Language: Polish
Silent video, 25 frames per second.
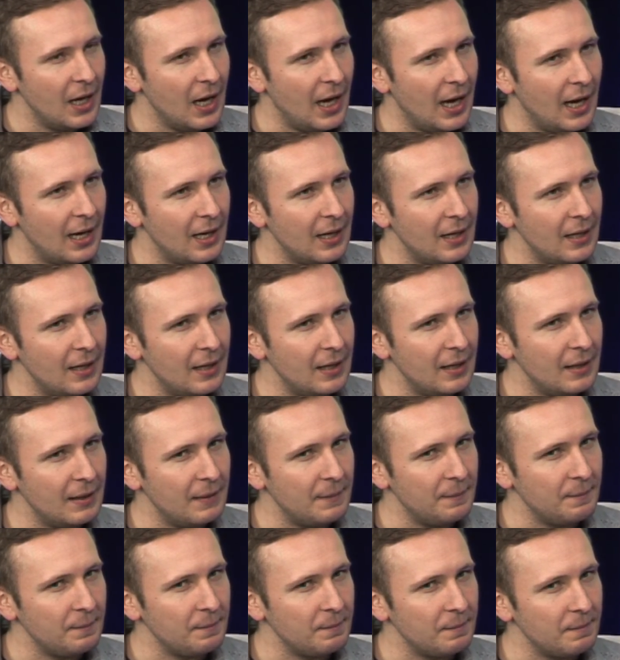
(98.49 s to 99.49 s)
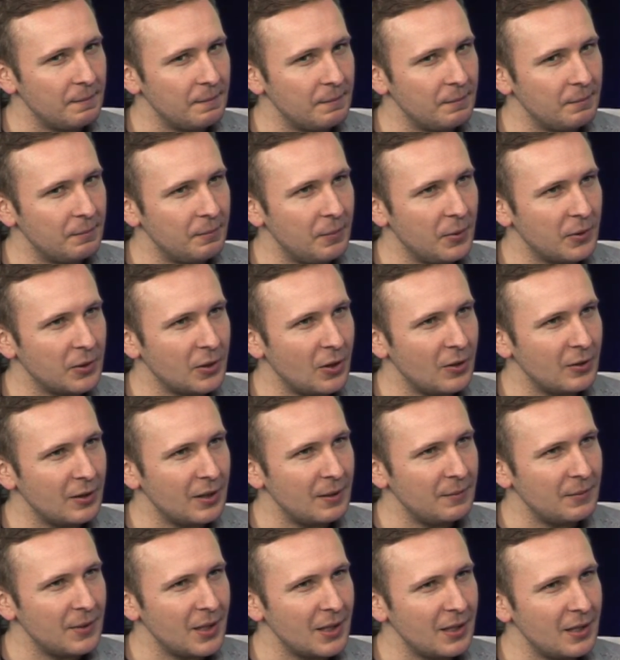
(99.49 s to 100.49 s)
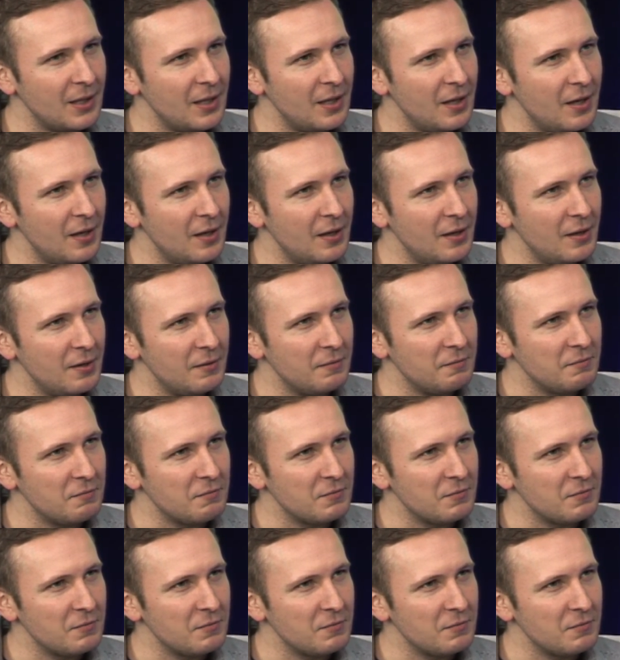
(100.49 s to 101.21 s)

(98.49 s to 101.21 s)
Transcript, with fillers: ale pod kątem takiej